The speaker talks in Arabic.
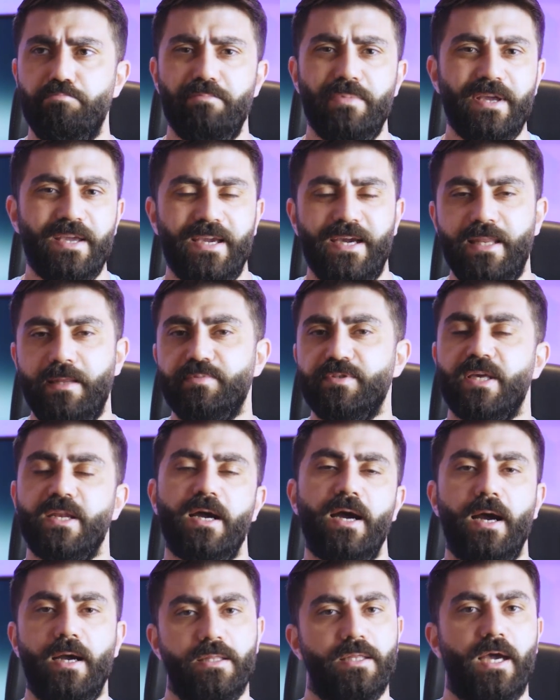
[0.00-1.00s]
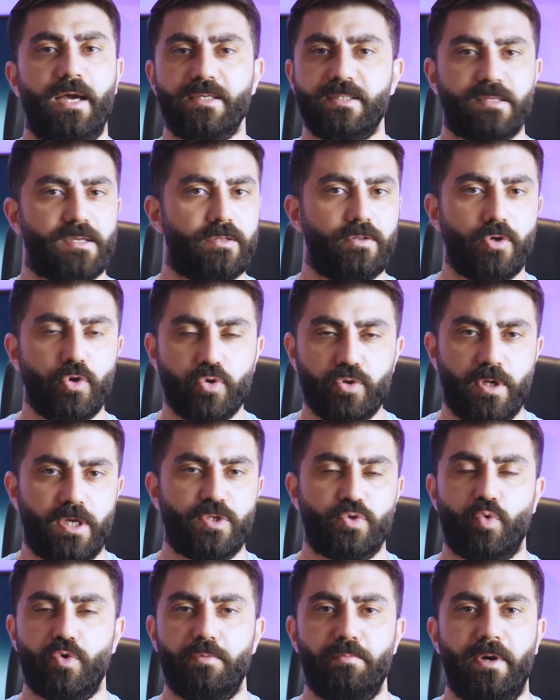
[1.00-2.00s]
يعني بصراحة أنا حصرا اللون
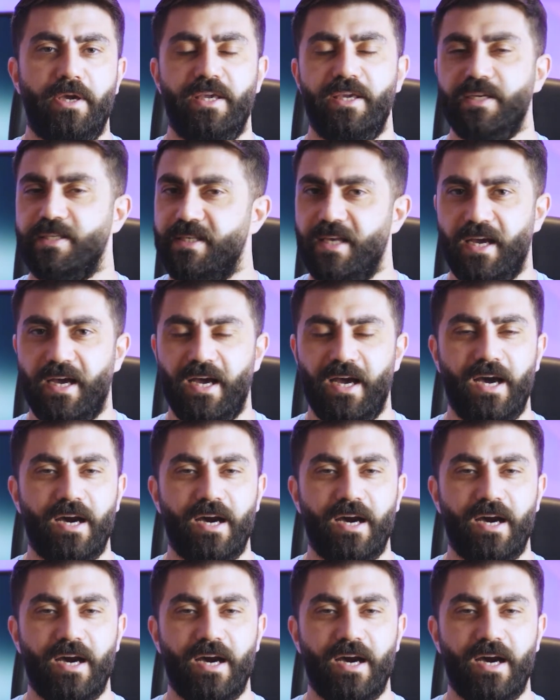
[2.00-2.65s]
الأسود مع هيك ساعة